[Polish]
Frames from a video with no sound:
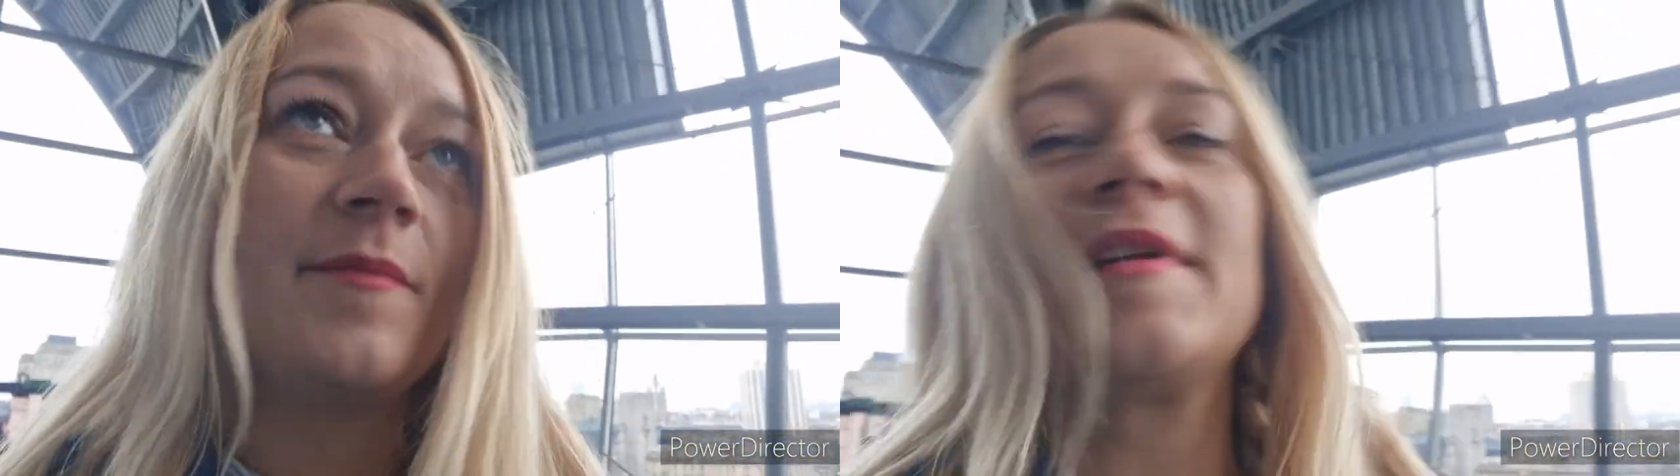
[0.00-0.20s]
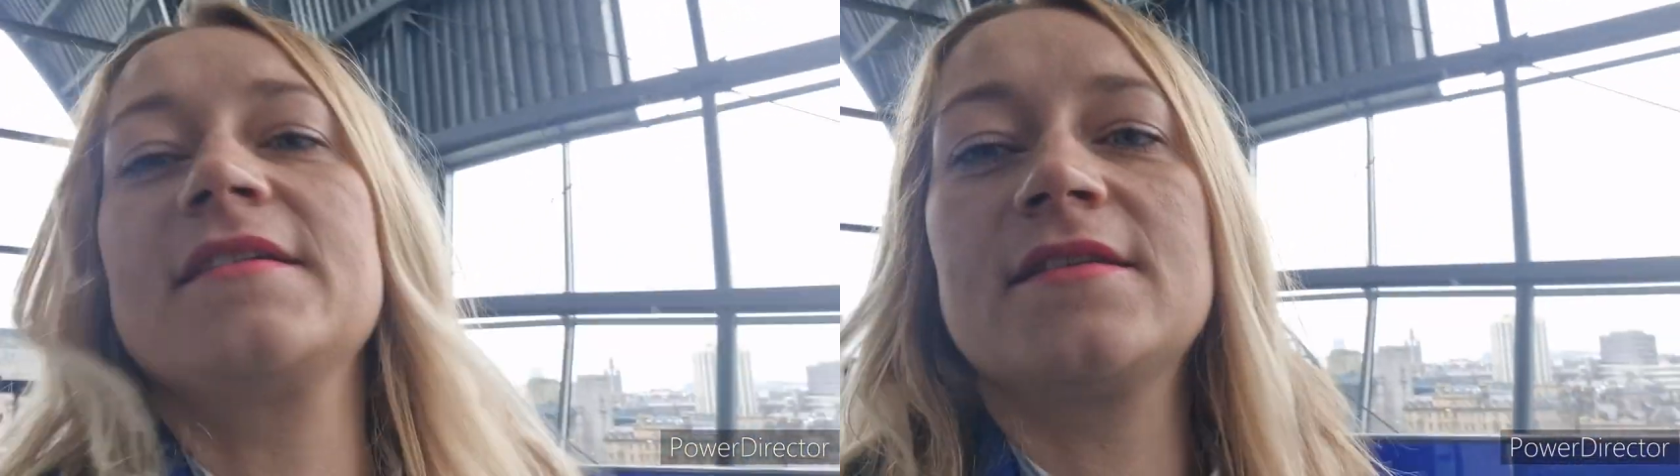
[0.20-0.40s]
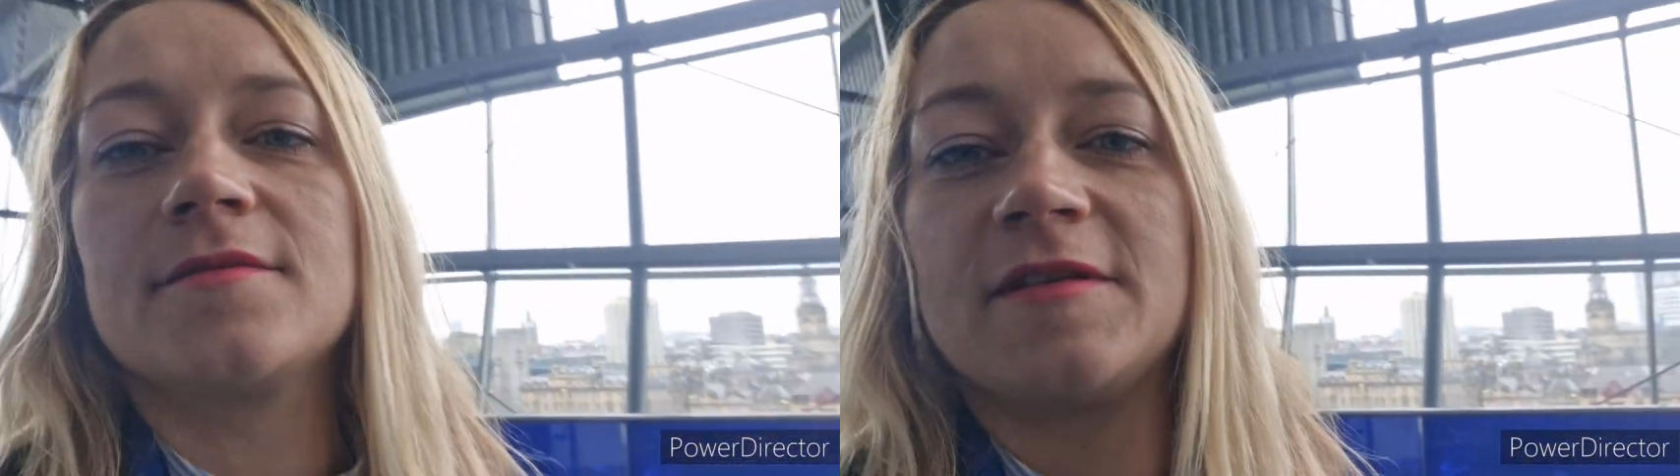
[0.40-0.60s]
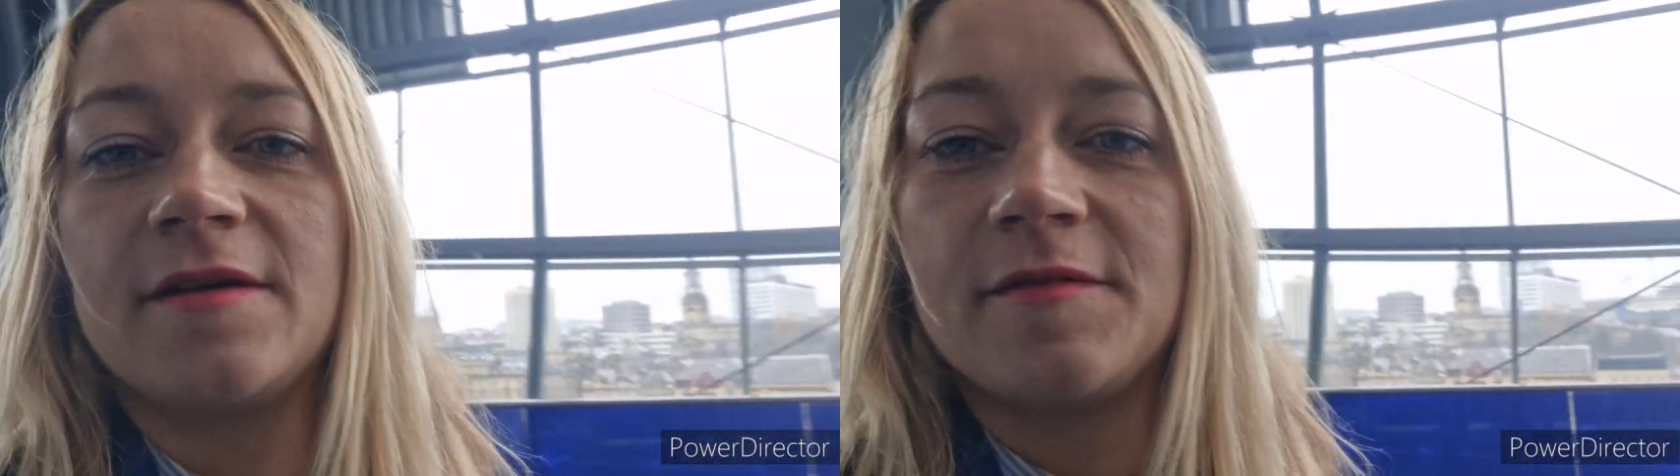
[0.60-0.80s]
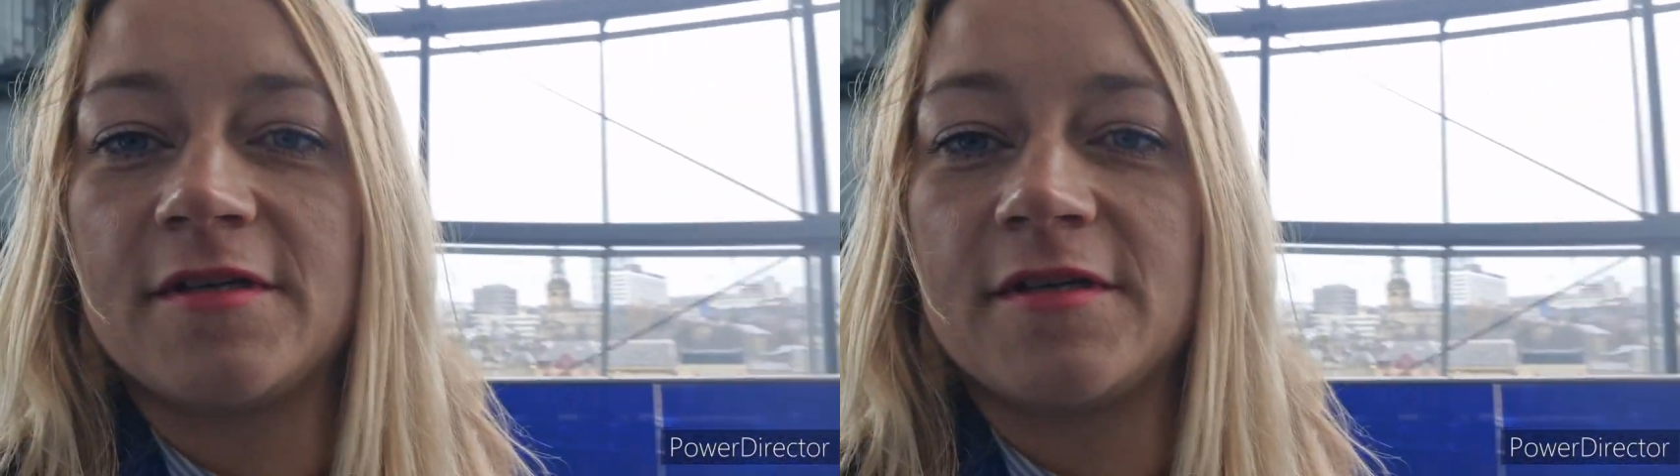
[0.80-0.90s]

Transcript: Dobra, jesteśmy na